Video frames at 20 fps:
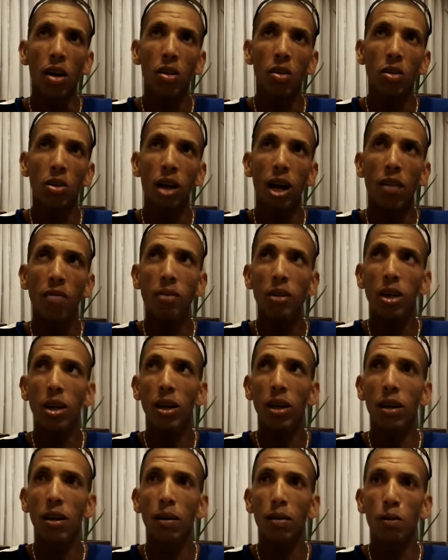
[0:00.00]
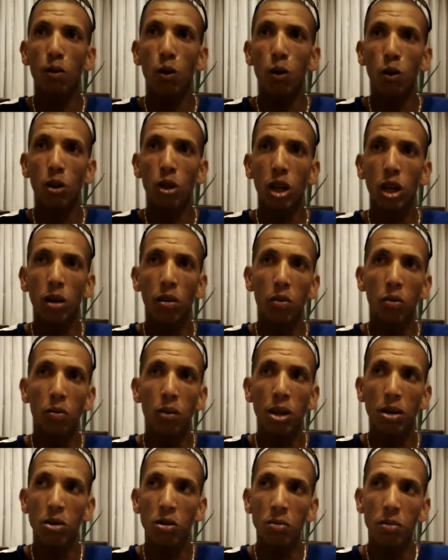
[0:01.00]
eu tava rodando
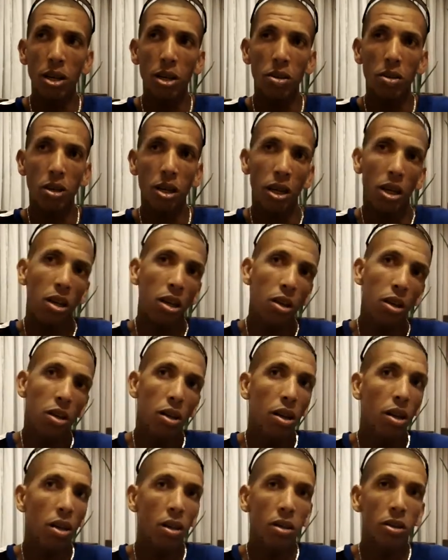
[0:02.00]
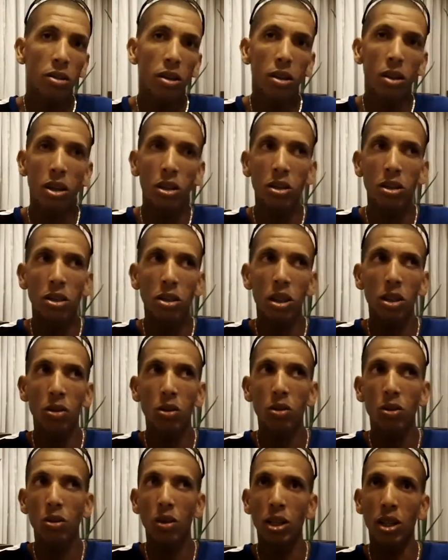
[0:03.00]
mais ou menos aí cerca de
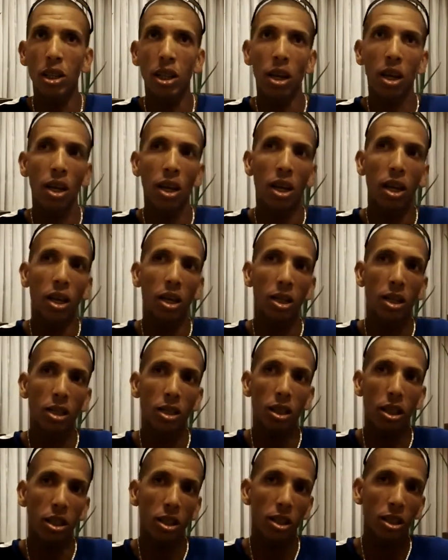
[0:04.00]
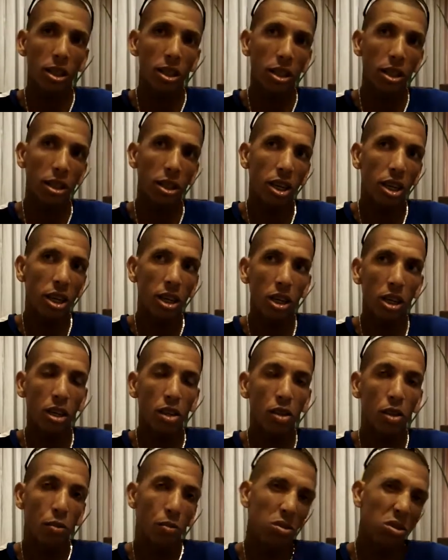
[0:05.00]
180, 160
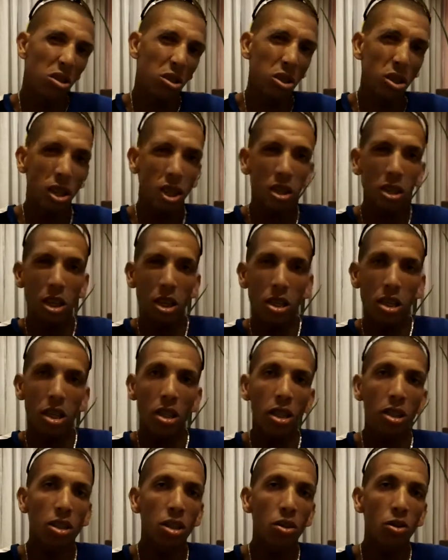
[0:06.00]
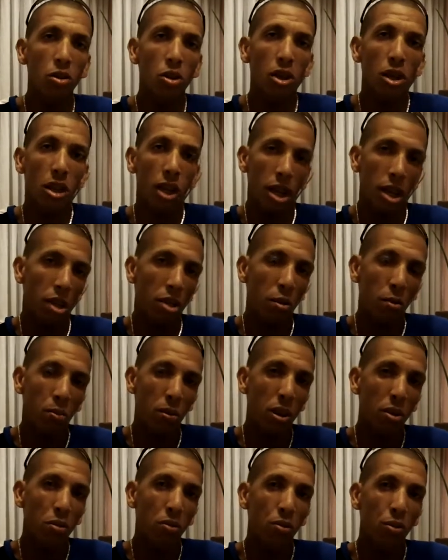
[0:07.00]
quilômetros, de 160 a 180, o
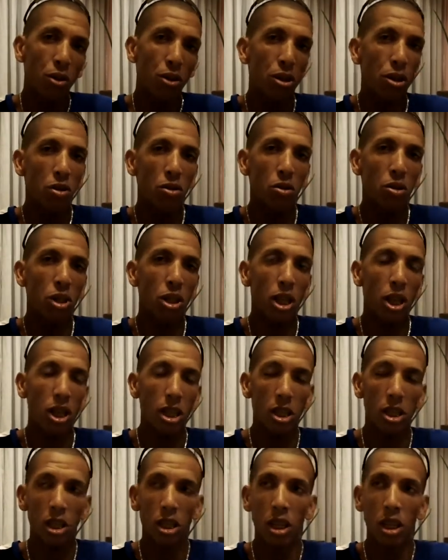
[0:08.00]
pico foi 180.